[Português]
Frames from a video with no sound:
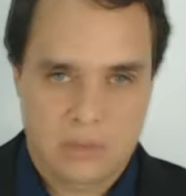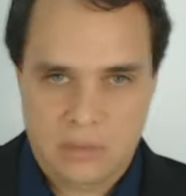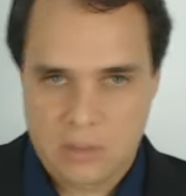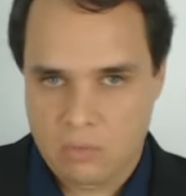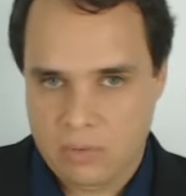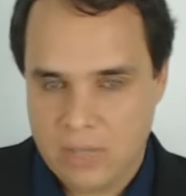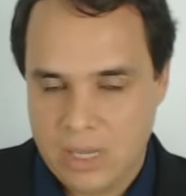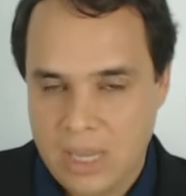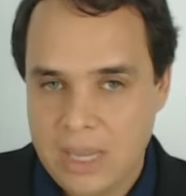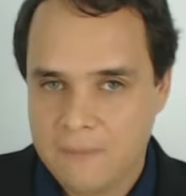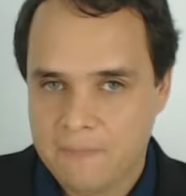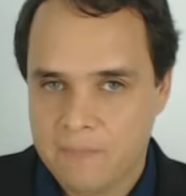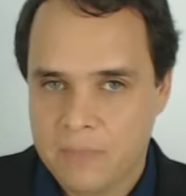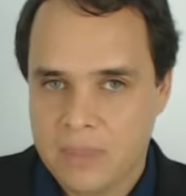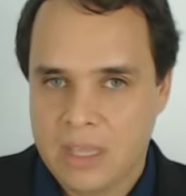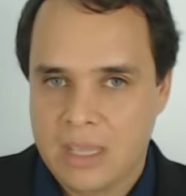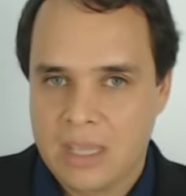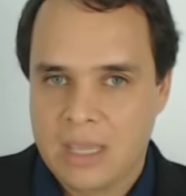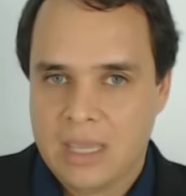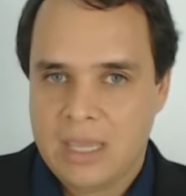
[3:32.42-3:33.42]
Tá ok?
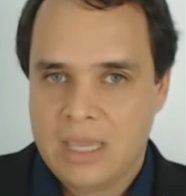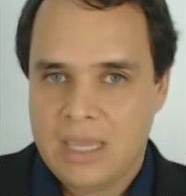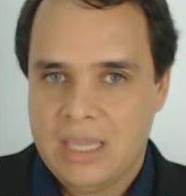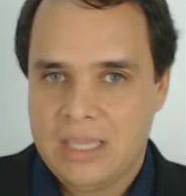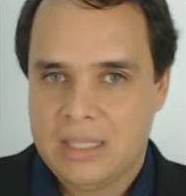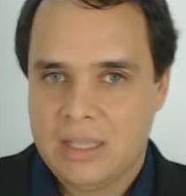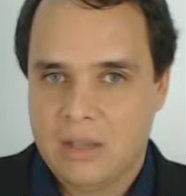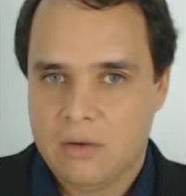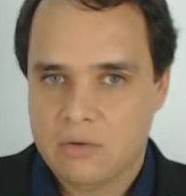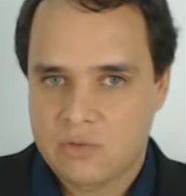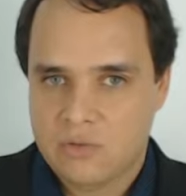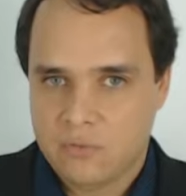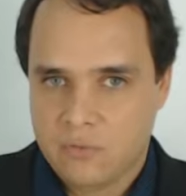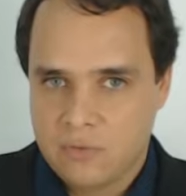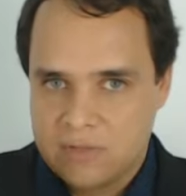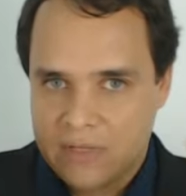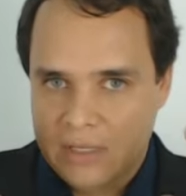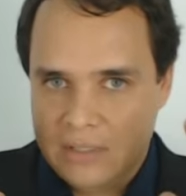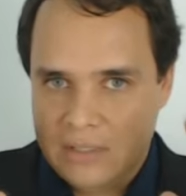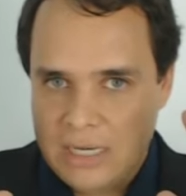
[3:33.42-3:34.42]
Então, se
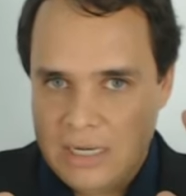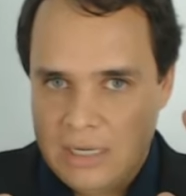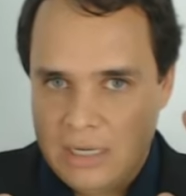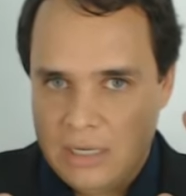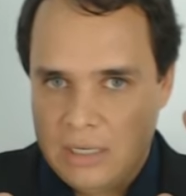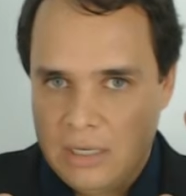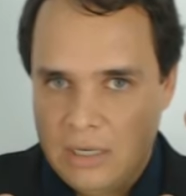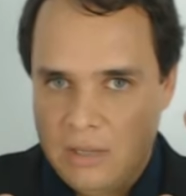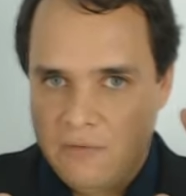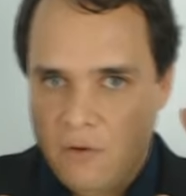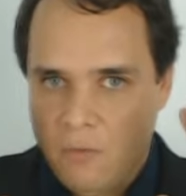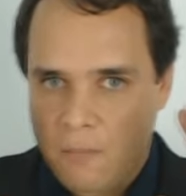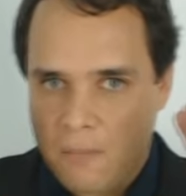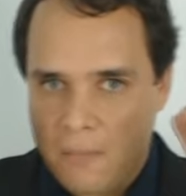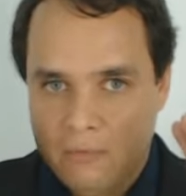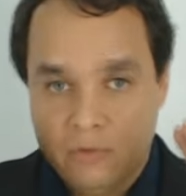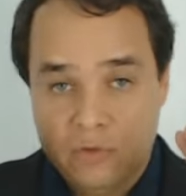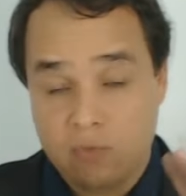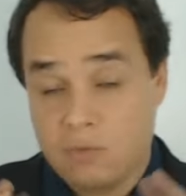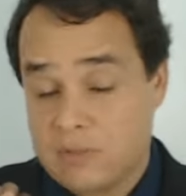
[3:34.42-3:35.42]
você tem
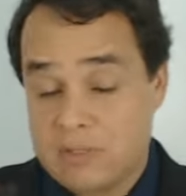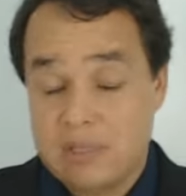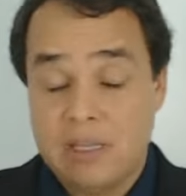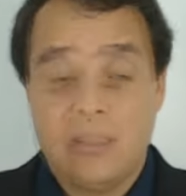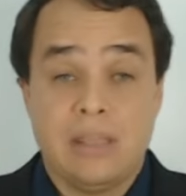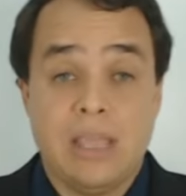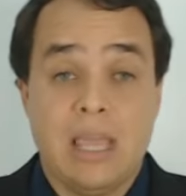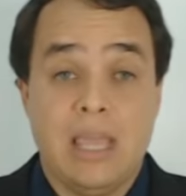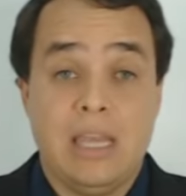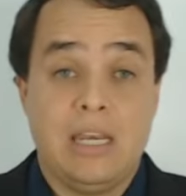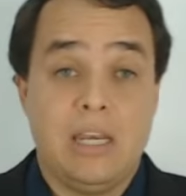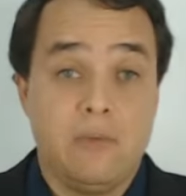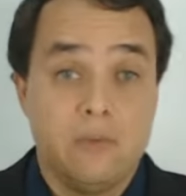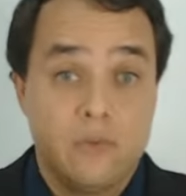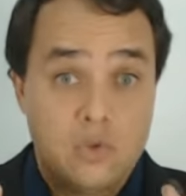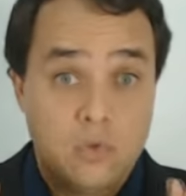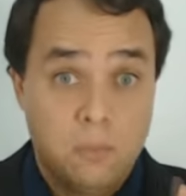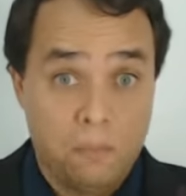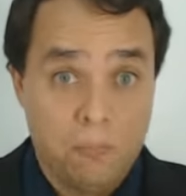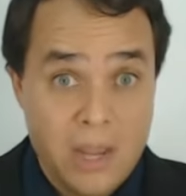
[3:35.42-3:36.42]
nível, se você tem nível
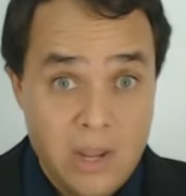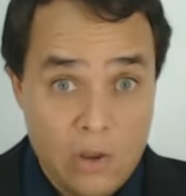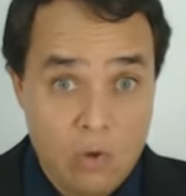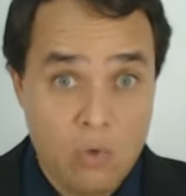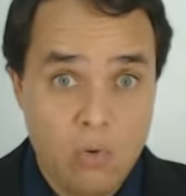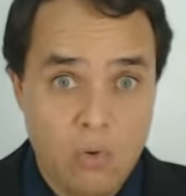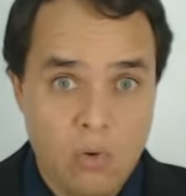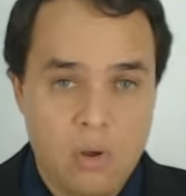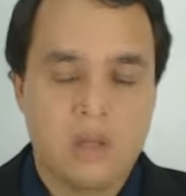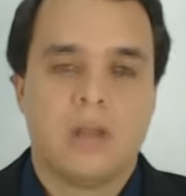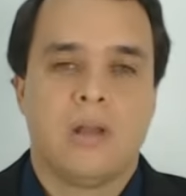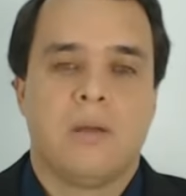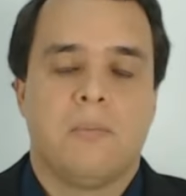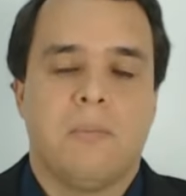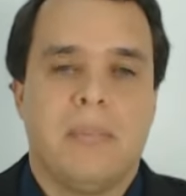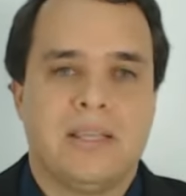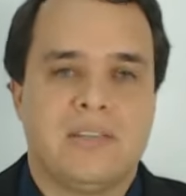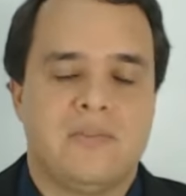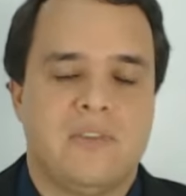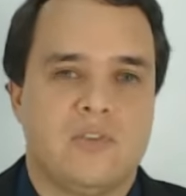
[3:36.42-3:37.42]
superior,
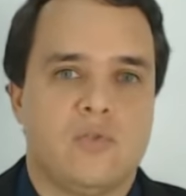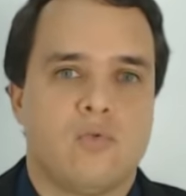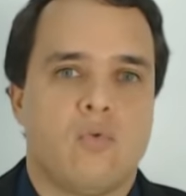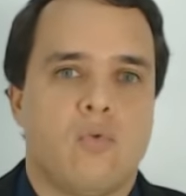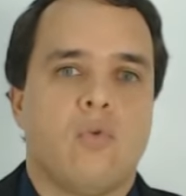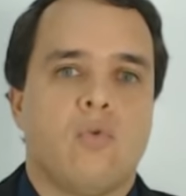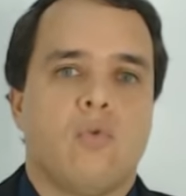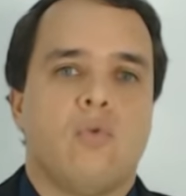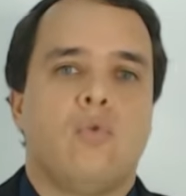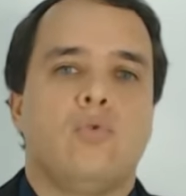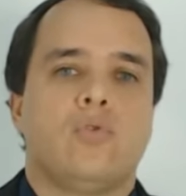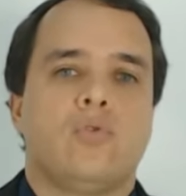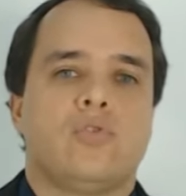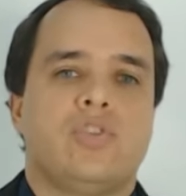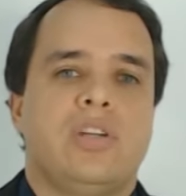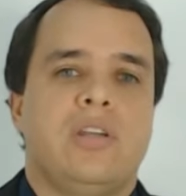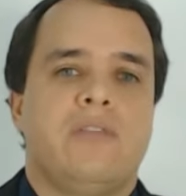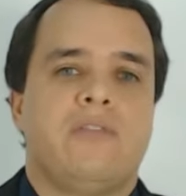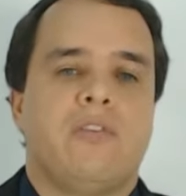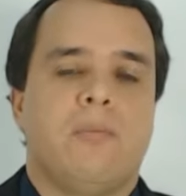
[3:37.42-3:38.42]
mas fez um concurso
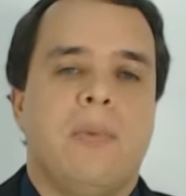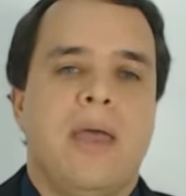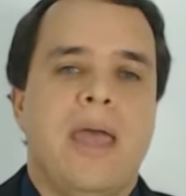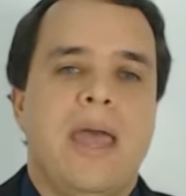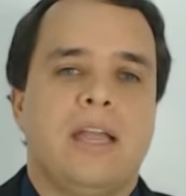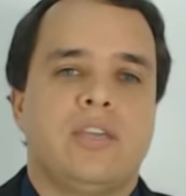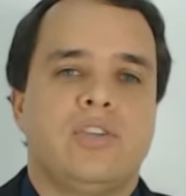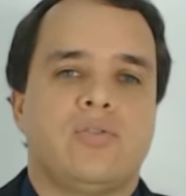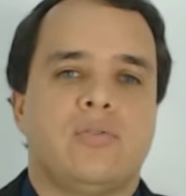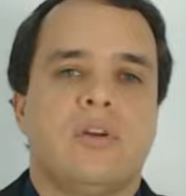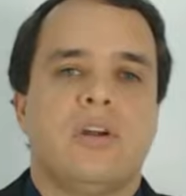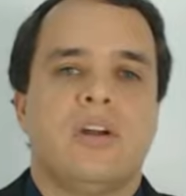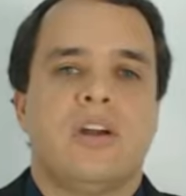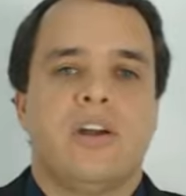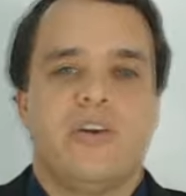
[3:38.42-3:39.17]
de nível médio,